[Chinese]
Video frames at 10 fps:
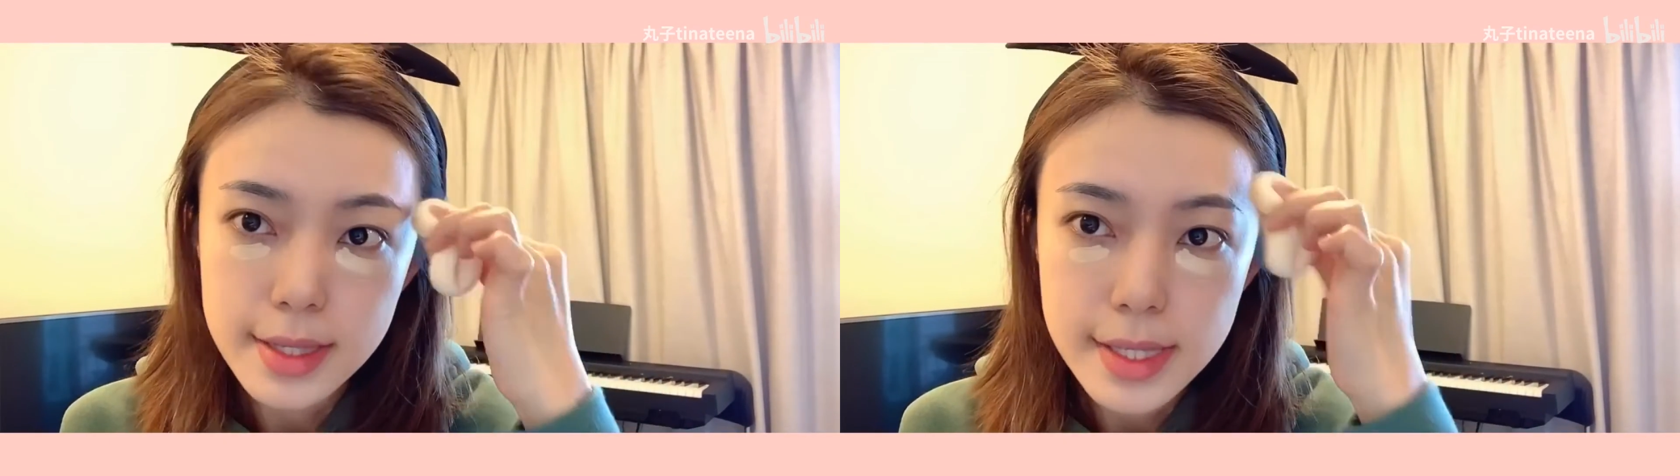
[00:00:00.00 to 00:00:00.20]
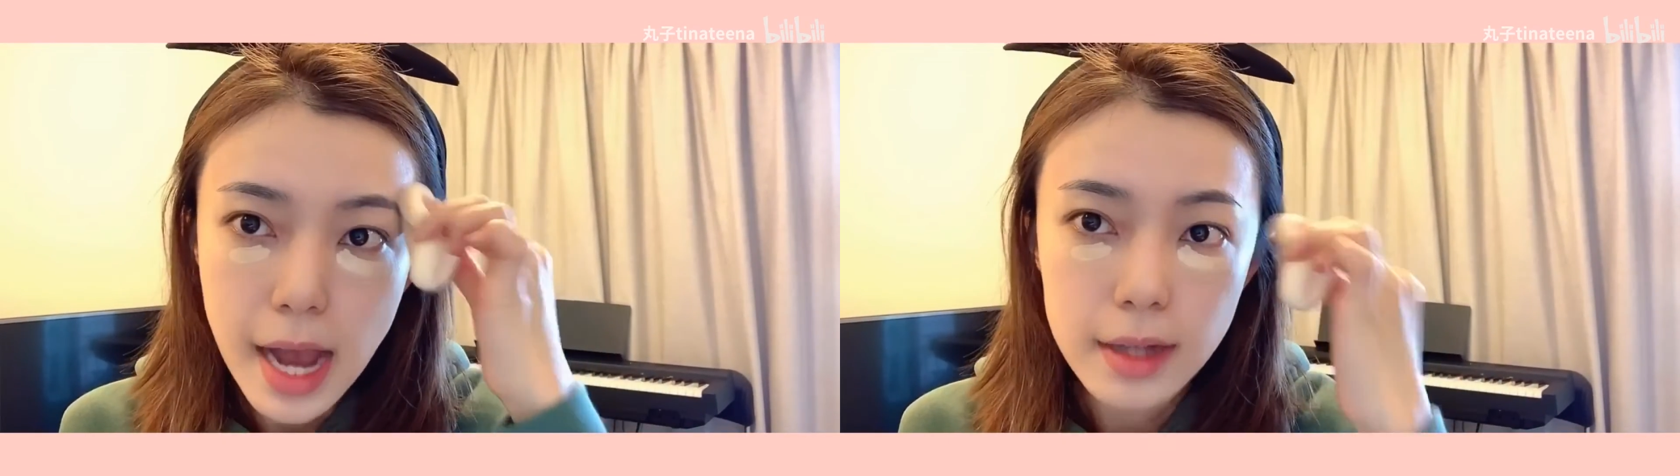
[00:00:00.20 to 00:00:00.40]

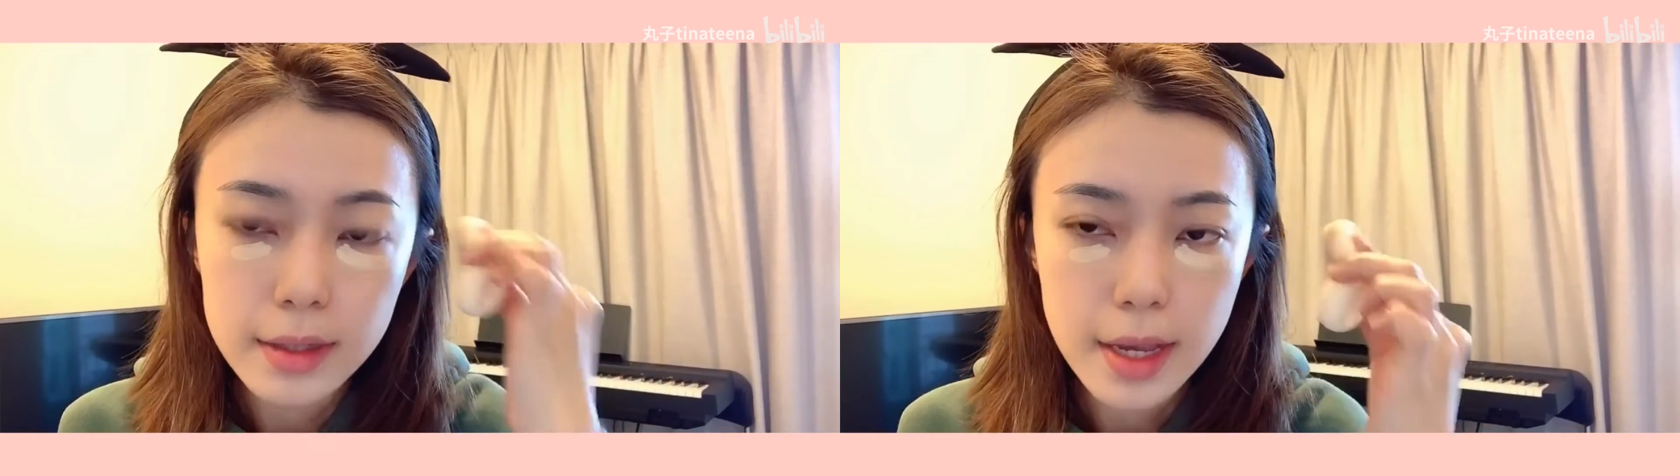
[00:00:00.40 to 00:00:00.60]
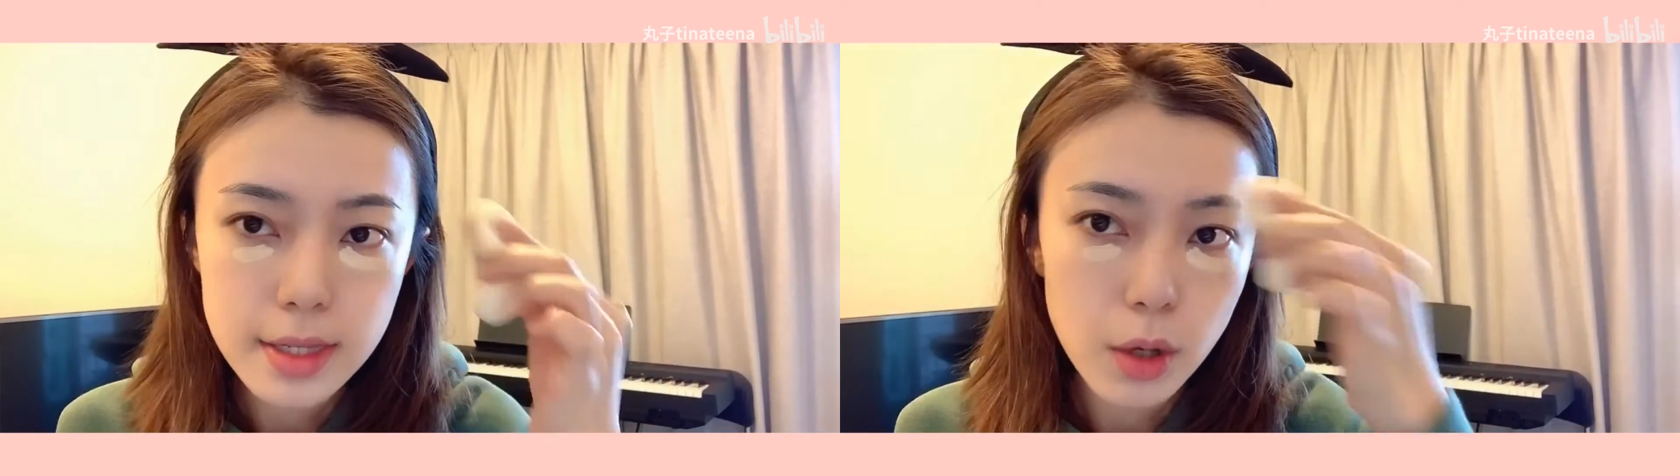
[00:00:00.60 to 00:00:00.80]
讲的
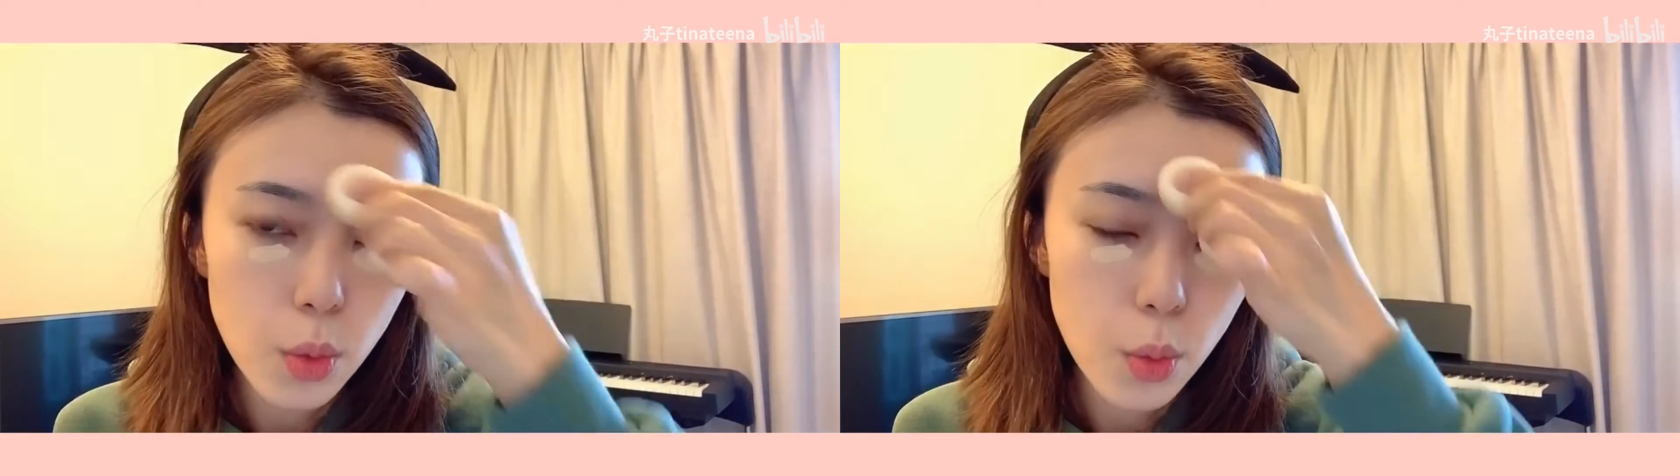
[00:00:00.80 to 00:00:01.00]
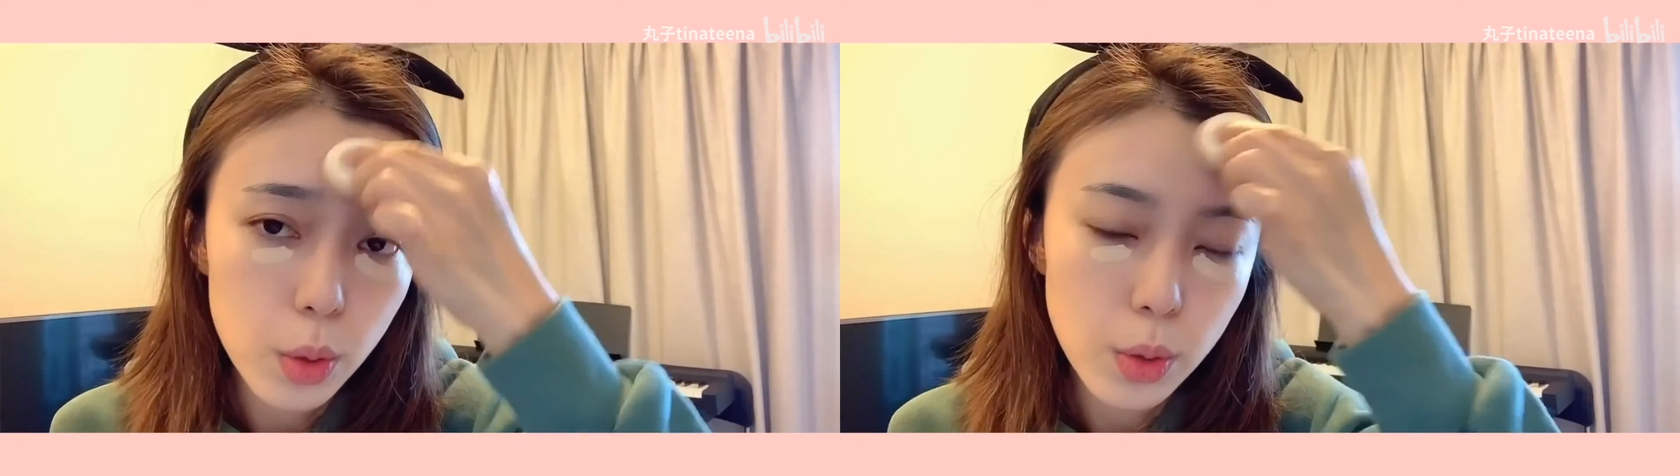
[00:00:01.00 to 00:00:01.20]
一些
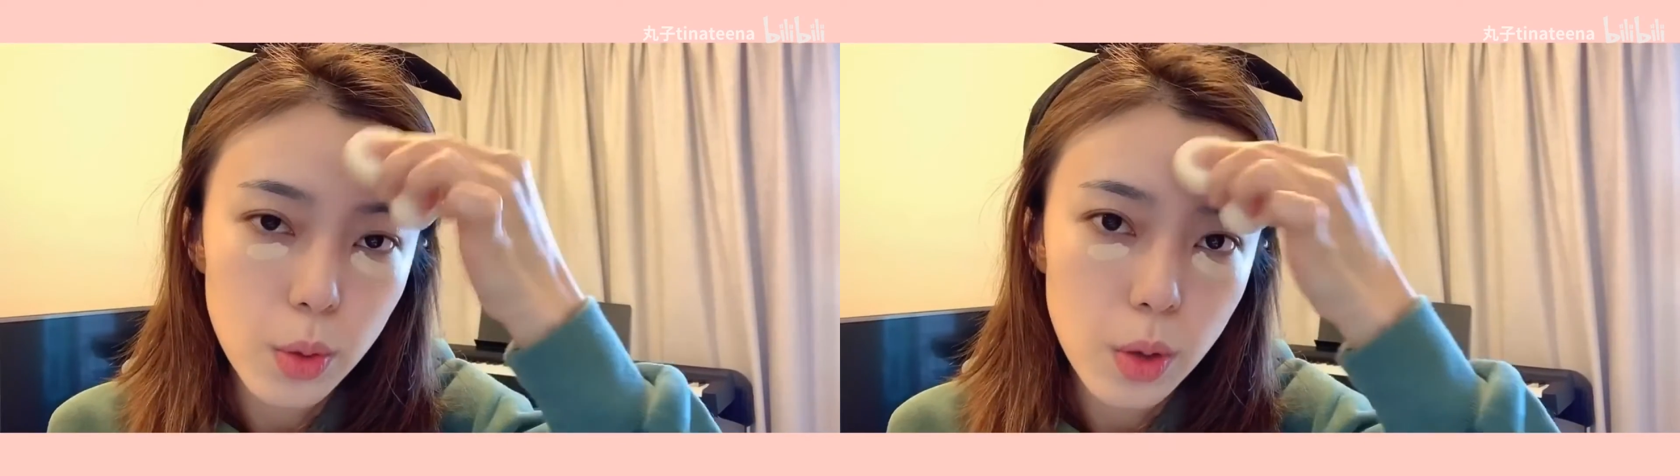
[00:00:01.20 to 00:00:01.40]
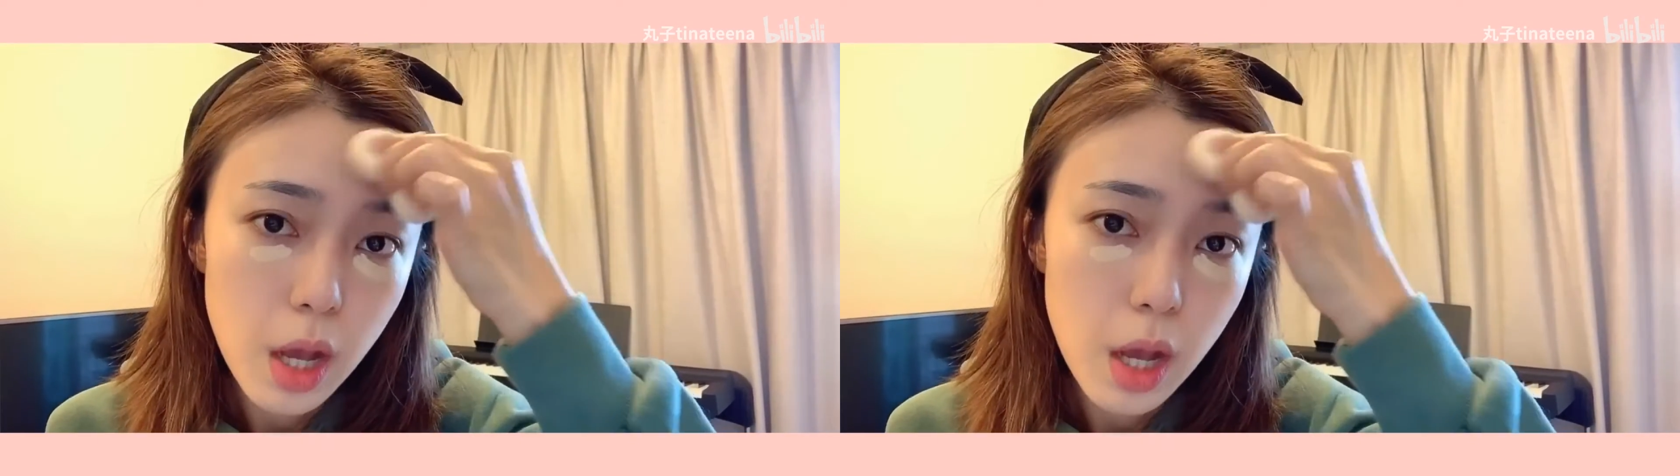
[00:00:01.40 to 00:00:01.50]
活动